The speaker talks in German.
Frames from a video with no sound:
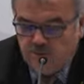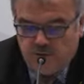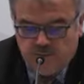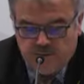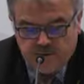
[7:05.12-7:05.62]
dort
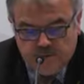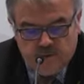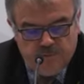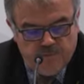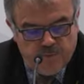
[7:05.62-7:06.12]
gemacht
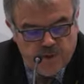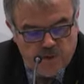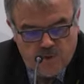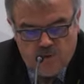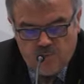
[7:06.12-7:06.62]
haben,
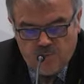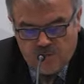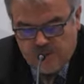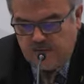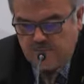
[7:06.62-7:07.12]
um
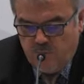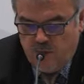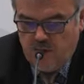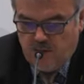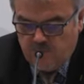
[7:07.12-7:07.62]
dort
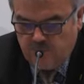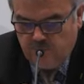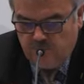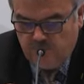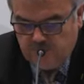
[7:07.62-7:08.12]
erstmal auch so
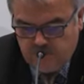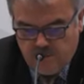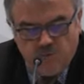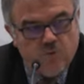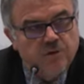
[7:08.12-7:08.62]
eine
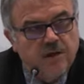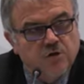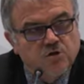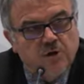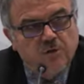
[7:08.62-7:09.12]
gewisse
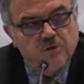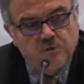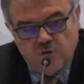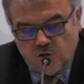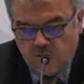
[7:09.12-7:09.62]
Grundausstattung
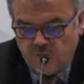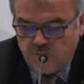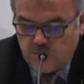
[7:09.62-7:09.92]
zu schaffen.